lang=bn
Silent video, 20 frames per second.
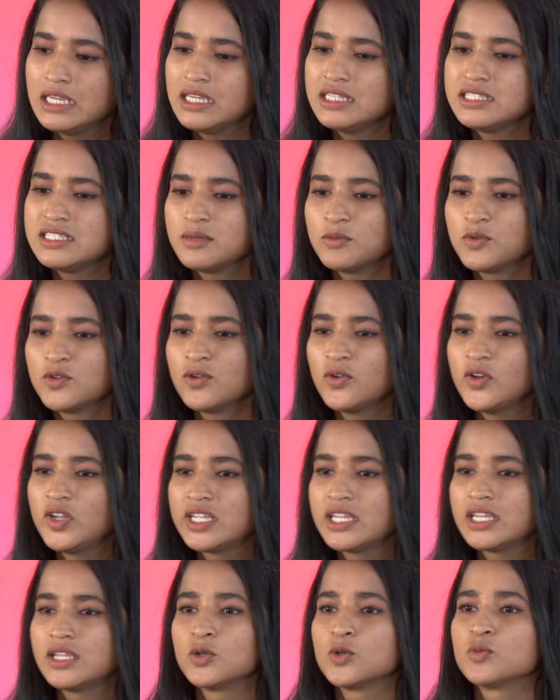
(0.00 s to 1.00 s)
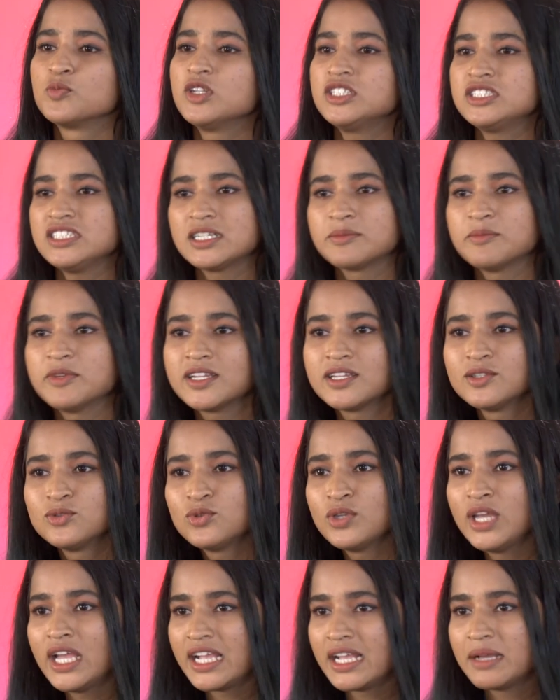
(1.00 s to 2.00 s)
এই যেমন অনেকে রূপনা চাকমা
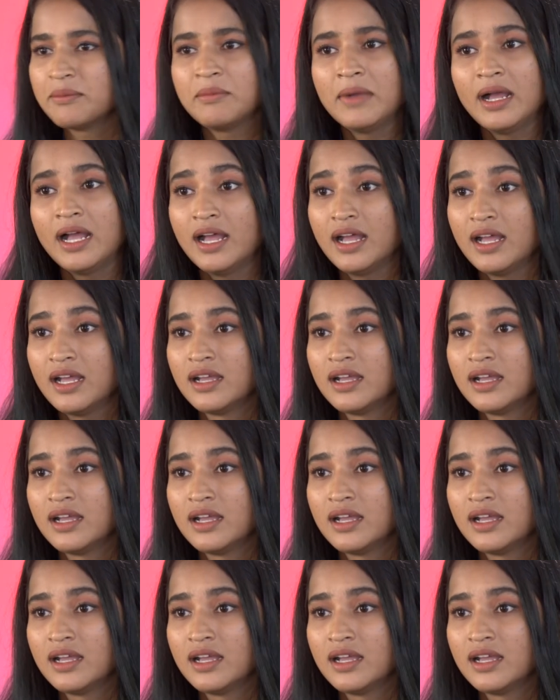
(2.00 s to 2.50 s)
কিন্তু একা মা